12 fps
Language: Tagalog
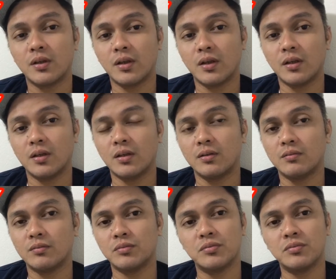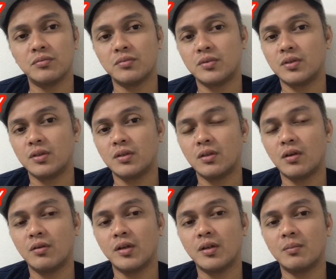And, si
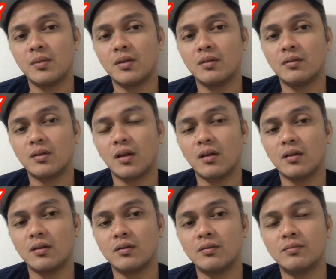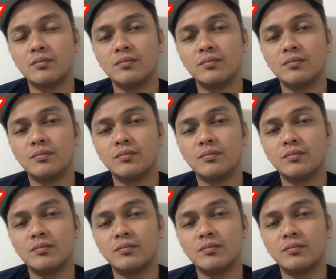Naoya naman, talagang